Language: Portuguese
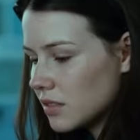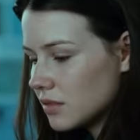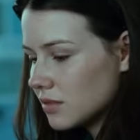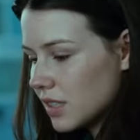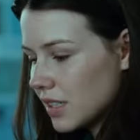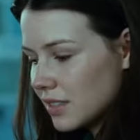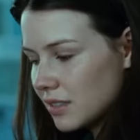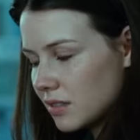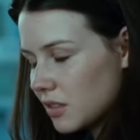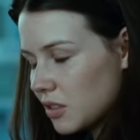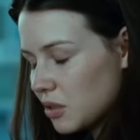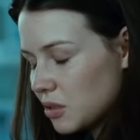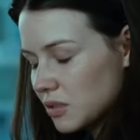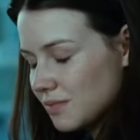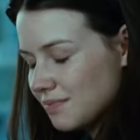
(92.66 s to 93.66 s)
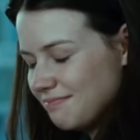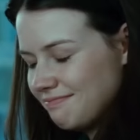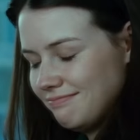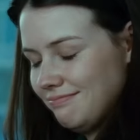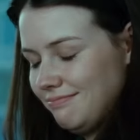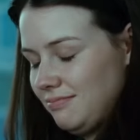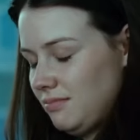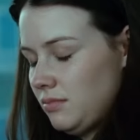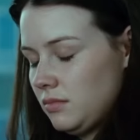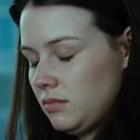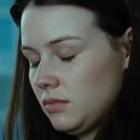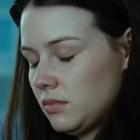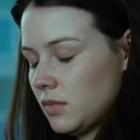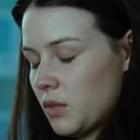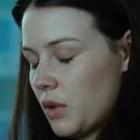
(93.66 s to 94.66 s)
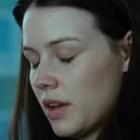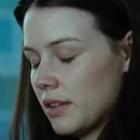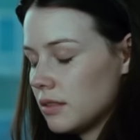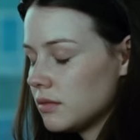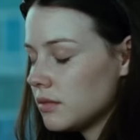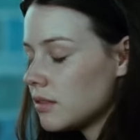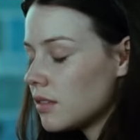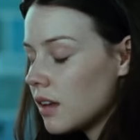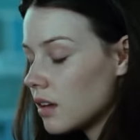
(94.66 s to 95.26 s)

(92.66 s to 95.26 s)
Eu não gosto de coisas